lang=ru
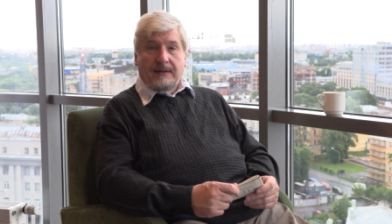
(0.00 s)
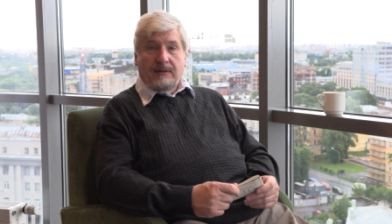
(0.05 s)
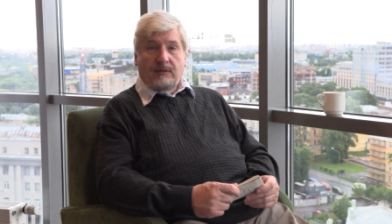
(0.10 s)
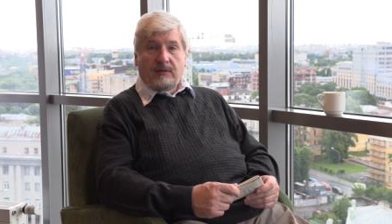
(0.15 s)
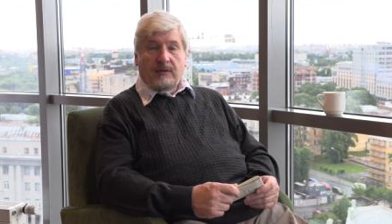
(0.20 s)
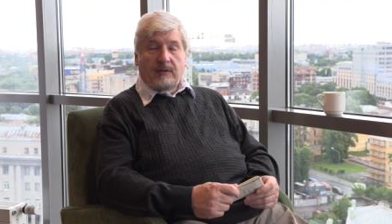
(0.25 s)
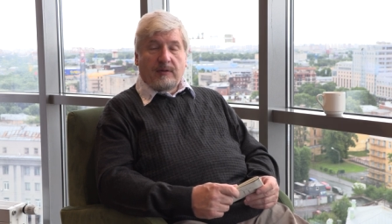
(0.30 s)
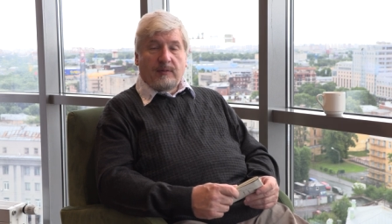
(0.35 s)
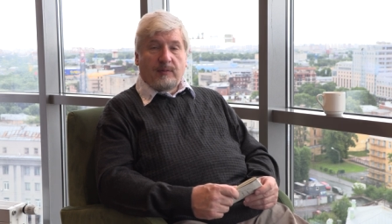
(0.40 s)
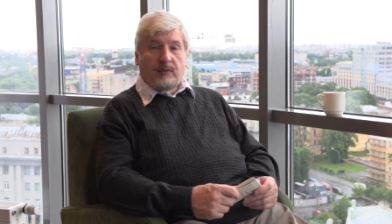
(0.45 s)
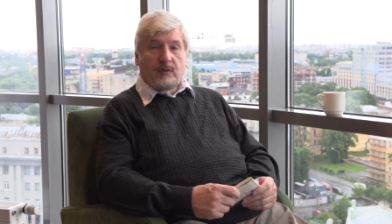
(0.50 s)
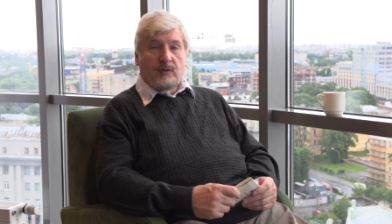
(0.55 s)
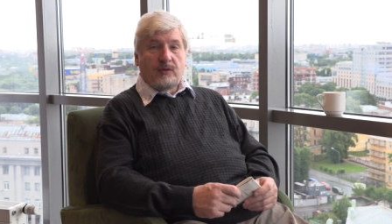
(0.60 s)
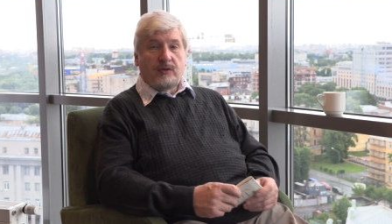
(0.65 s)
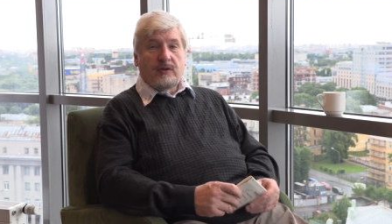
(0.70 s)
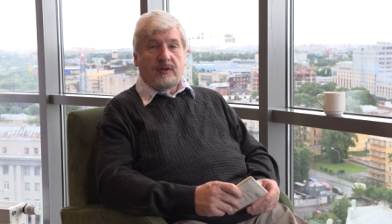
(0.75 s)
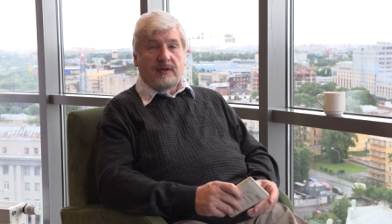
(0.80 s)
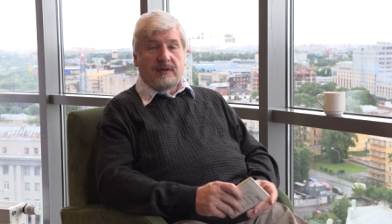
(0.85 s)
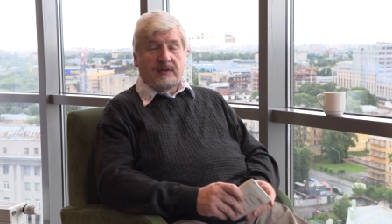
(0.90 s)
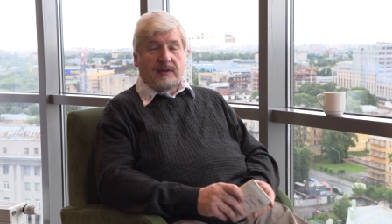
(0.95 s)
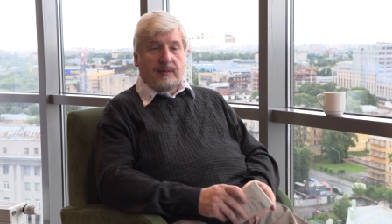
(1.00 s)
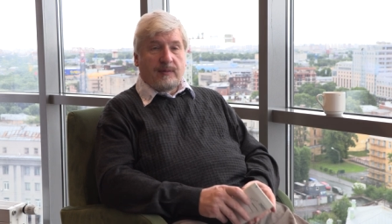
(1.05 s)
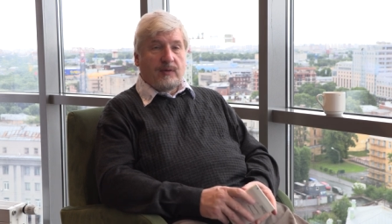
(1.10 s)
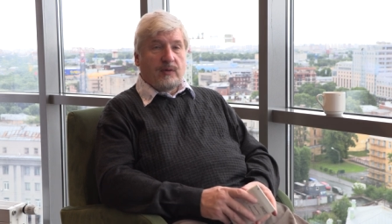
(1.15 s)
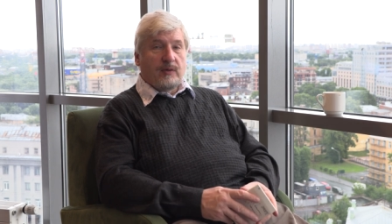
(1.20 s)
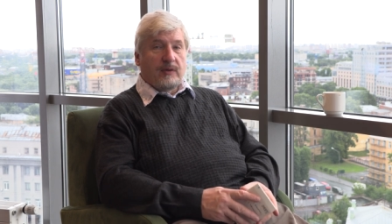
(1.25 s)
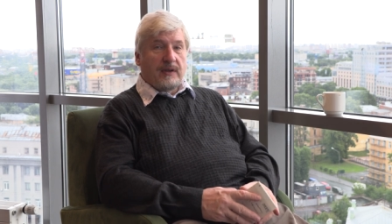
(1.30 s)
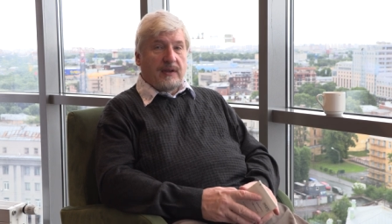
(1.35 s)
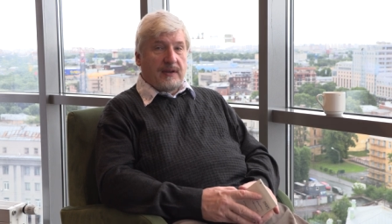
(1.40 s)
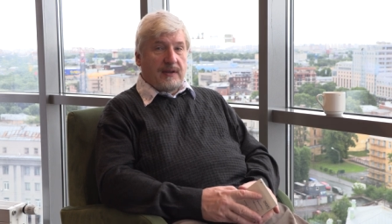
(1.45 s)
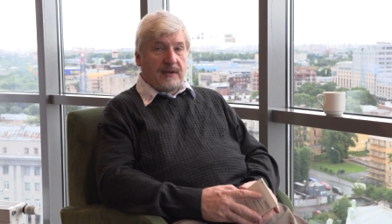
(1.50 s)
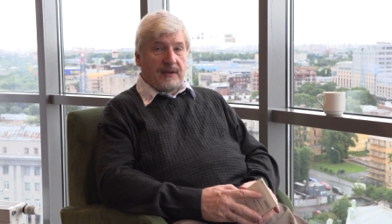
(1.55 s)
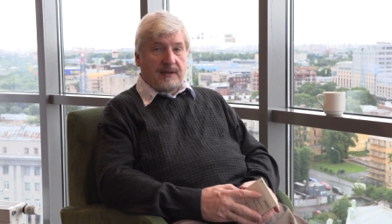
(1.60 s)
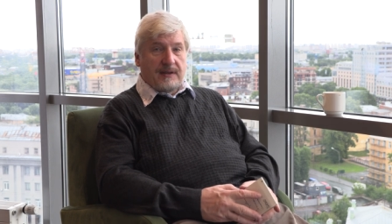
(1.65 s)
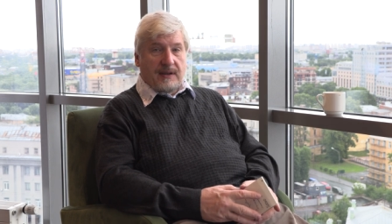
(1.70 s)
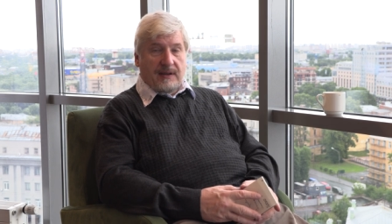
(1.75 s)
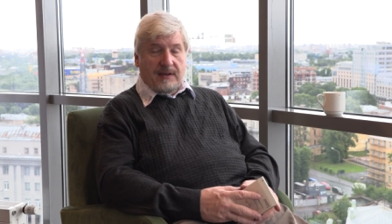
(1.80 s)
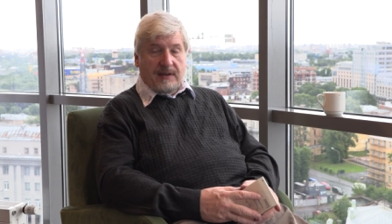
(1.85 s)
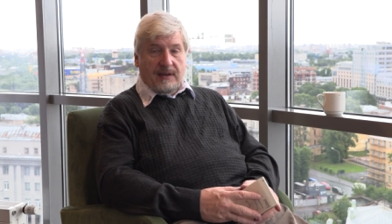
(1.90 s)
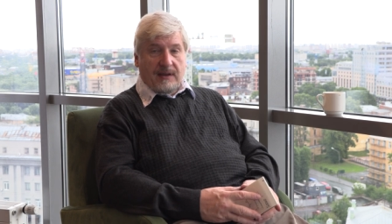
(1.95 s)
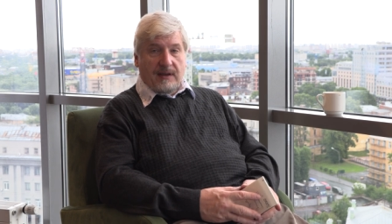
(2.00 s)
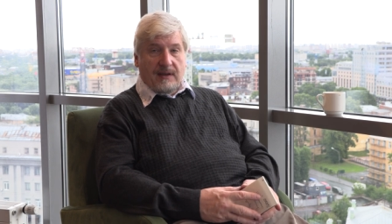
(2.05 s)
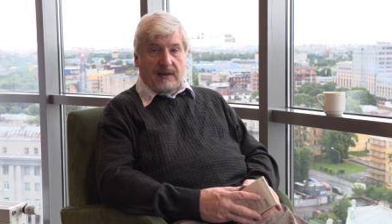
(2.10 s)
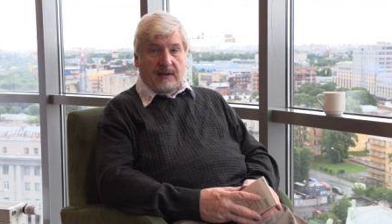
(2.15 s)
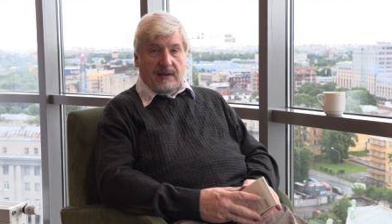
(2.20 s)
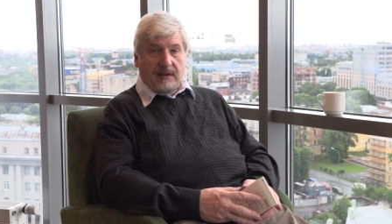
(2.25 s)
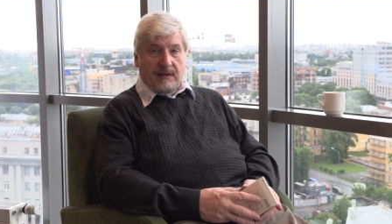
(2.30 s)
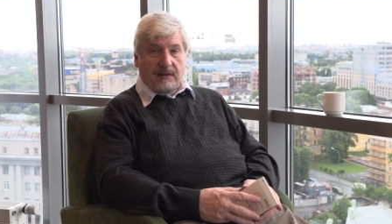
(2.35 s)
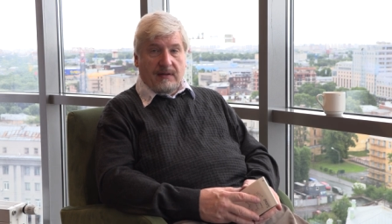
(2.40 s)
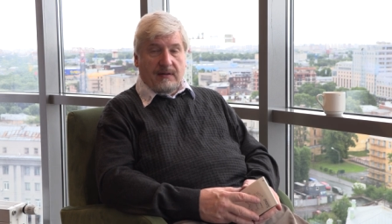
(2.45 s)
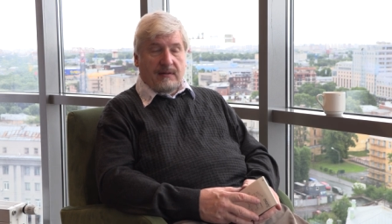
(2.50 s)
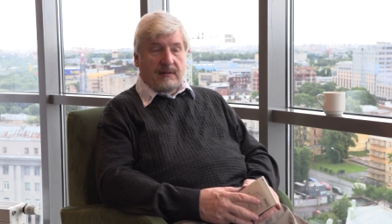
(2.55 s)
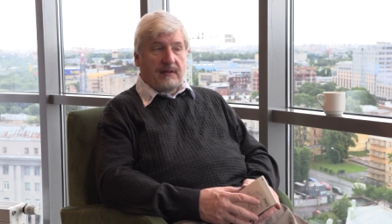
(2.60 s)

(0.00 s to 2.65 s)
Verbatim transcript: он получил за многие десятки лет